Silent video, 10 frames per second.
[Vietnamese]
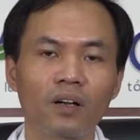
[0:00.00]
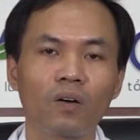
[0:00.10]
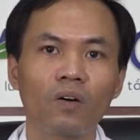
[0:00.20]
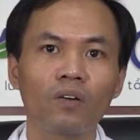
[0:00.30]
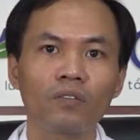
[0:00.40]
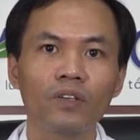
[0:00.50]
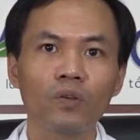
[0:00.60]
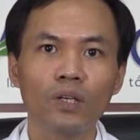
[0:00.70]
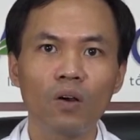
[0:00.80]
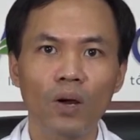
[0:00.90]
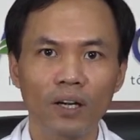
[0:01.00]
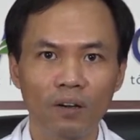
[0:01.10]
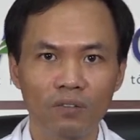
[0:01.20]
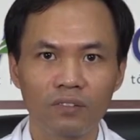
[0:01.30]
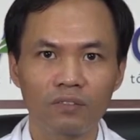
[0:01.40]
có virus đang hoạt
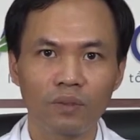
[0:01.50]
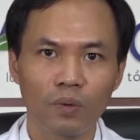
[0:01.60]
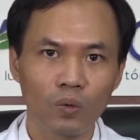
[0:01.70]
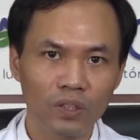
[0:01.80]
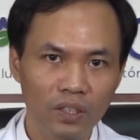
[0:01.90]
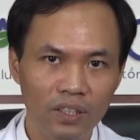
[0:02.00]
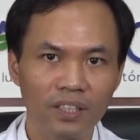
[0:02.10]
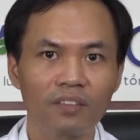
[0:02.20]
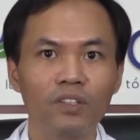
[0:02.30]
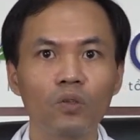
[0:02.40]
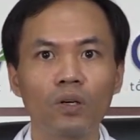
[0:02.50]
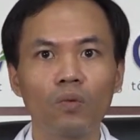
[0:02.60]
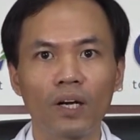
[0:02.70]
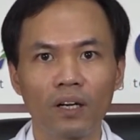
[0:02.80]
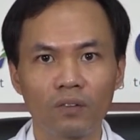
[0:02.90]
động, một đối tượng là virus
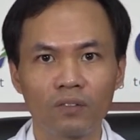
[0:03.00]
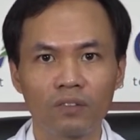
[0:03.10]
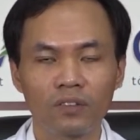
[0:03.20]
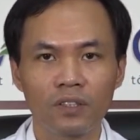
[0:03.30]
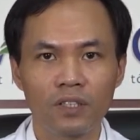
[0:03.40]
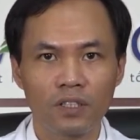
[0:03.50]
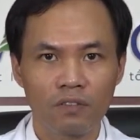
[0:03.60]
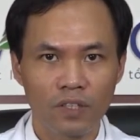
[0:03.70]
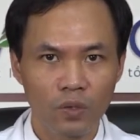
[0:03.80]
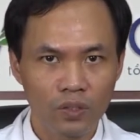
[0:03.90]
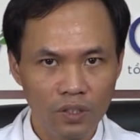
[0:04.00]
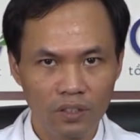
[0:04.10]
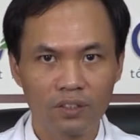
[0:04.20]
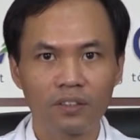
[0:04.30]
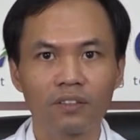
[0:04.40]
không hoạt động. Với đối
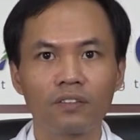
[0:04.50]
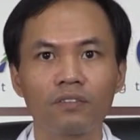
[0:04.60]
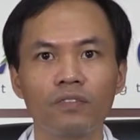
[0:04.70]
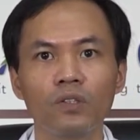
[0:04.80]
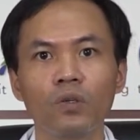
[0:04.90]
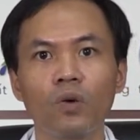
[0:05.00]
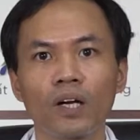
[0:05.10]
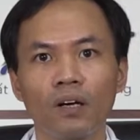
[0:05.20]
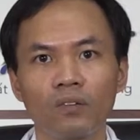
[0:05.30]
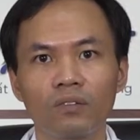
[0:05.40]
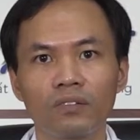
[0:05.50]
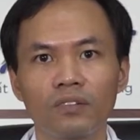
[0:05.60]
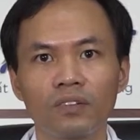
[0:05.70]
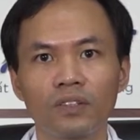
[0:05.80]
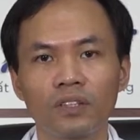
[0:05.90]
tượng virus hoạt động
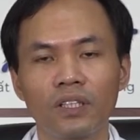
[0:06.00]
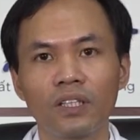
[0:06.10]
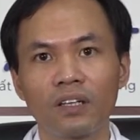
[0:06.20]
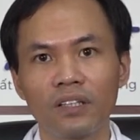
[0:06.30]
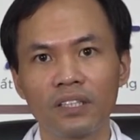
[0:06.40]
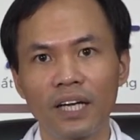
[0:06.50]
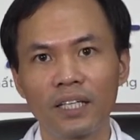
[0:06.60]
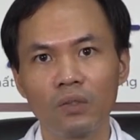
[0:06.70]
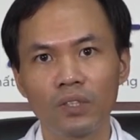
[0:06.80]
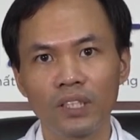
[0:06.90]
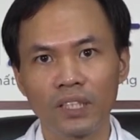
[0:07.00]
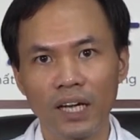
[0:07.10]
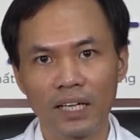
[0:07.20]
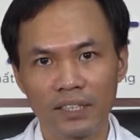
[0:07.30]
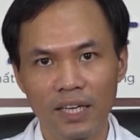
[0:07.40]
thì thời gian điều trị
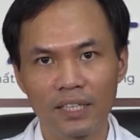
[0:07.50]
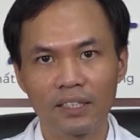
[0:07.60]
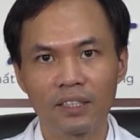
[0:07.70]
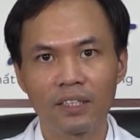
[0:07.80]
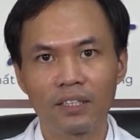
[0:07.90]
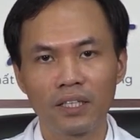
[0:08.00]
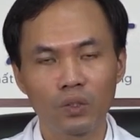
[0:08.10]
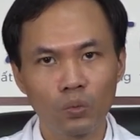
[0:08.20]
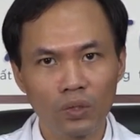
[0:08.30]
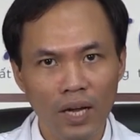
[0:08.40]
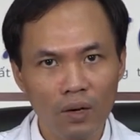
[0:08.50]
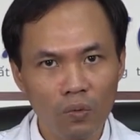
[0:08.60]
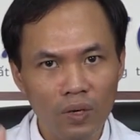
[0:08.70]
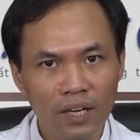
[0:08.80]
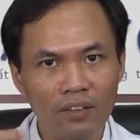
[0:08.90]
khá là dài, nên chúng ta
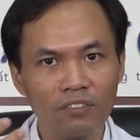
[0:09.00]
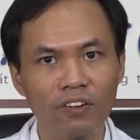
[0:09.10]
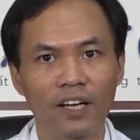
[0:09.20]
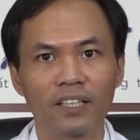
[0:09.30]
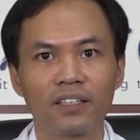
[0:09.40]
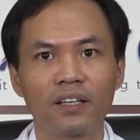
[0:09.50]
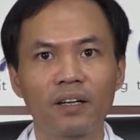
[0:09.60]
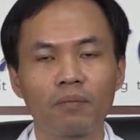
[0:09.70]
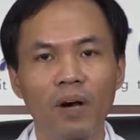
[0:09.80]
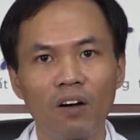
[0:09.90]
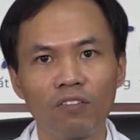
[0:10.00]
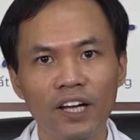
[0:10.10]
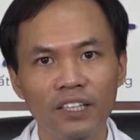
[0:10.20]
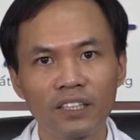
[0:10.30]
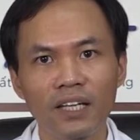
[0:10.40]
cũng cần phải bảo
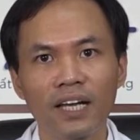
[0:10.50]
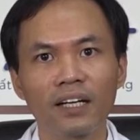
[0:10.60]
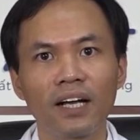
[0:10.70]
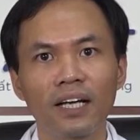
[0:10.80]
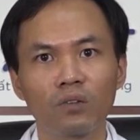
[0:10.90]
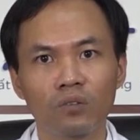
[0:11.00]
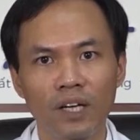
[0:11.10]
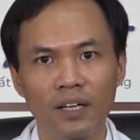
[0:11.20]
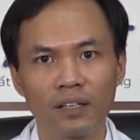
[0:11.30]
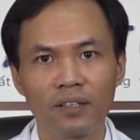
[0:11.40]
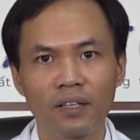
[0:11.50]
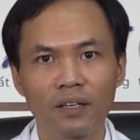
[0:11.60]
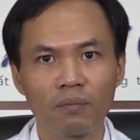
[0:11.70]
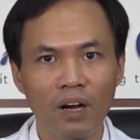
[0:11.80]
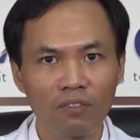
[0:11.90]
vệ chức năng gan của chúng ta.
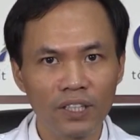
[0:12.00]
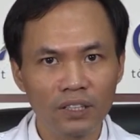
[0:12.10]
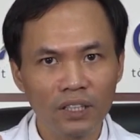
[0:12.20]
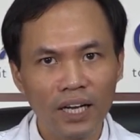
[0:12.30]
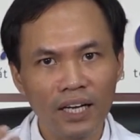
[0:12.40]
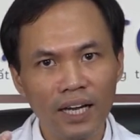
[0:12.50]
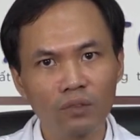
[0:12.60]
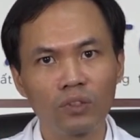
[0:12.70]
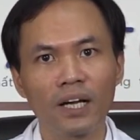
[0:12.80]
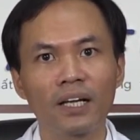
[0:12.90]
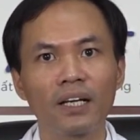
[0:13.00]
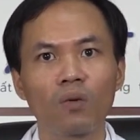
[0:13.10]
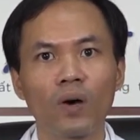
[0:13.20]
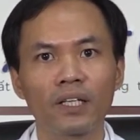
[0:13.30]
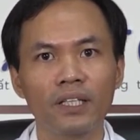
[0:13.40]
Bảo vệ chức năng gan của chúng ta là
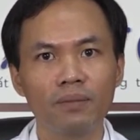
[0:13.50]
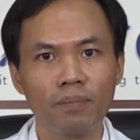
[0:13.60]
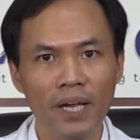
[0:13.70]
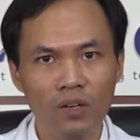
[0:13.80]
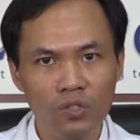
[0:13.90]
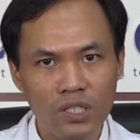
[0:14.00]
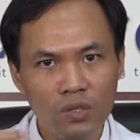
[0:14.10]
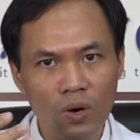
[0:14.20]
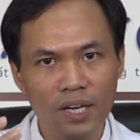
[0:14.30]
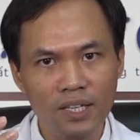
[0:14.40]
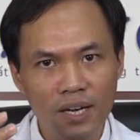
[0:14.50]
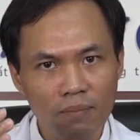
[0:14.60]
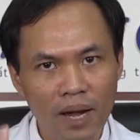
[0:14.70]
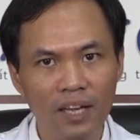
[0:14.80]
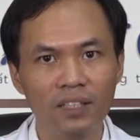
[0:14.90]
quá trình peroxit hóa
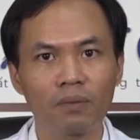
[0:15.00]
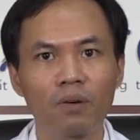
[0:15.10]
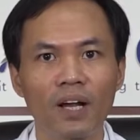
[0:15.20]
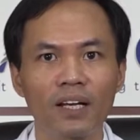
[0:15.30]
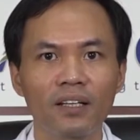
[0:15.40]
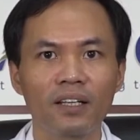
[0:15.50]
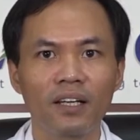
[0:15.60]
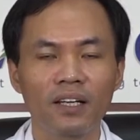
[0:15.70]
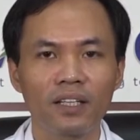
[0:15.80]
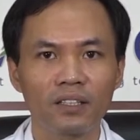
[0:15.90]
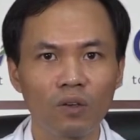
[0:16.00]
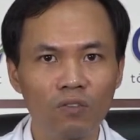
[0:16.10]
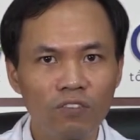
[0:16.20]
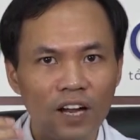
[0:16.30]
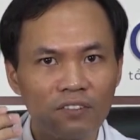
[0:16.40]
trên màng tế bào gan để
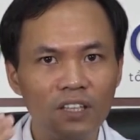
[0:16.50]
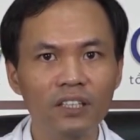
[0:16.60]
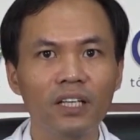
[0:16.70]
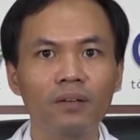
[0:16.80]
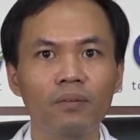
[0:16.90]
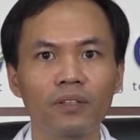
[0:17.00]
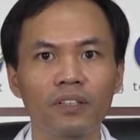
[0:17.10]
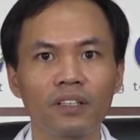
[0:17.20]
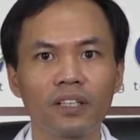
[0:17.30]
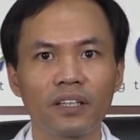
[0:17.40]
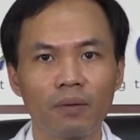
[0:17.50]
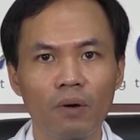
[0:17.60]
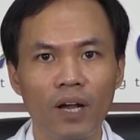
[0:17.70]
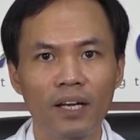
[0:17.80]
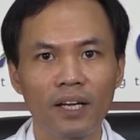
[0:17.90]
chống phá vỡ tế, cái tế
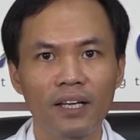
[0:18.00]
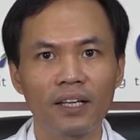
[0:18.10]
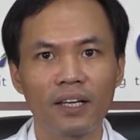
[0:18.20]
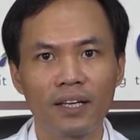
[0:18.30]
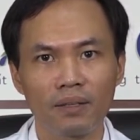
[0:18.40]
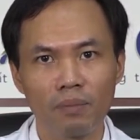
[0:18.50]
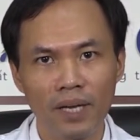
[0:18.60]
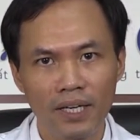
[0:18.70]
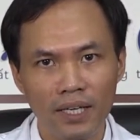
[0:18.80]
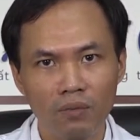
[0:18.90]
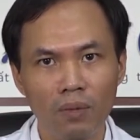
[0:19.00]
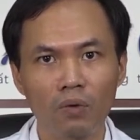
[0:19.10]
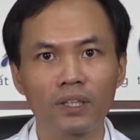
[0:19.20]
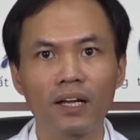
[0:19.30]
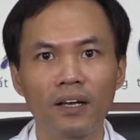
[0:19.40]
bào gan này, làm cho men gan trong
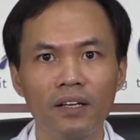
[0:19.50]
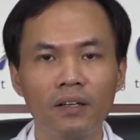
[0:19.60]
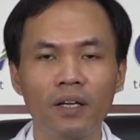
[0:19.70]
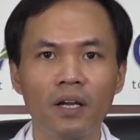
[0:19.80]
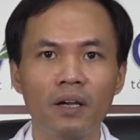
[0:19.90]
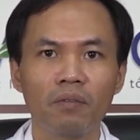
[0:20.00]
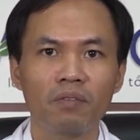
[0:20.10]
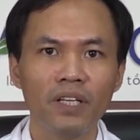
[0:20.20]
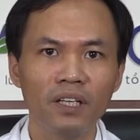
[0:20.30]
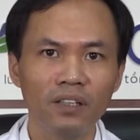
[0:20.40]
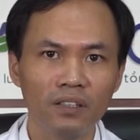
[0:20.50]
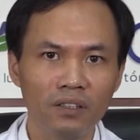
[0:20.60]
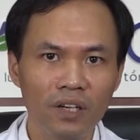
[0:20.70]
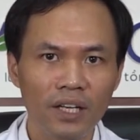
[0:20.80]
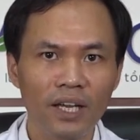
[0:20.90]
máu nó tăng lên. Bởi vì ở
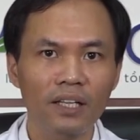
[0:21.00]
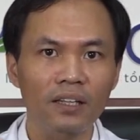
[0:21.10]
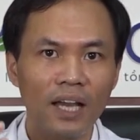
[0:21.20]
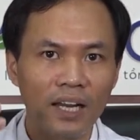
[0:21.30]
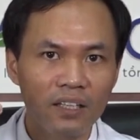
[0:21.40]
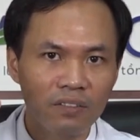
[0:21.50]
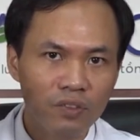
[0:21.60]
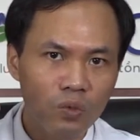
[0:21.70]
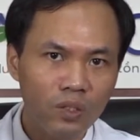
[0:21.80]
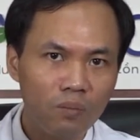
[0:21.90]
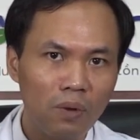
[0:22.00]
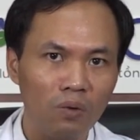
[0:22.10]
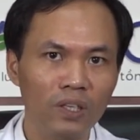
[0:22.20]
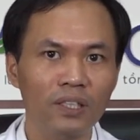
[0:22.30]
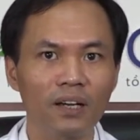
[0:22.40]
những người này cái tải lượng virus trong
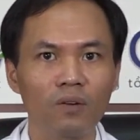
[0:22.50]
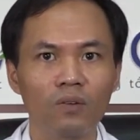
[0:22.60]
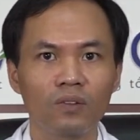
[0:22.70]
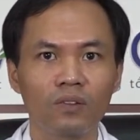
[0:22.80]
máu rất cao,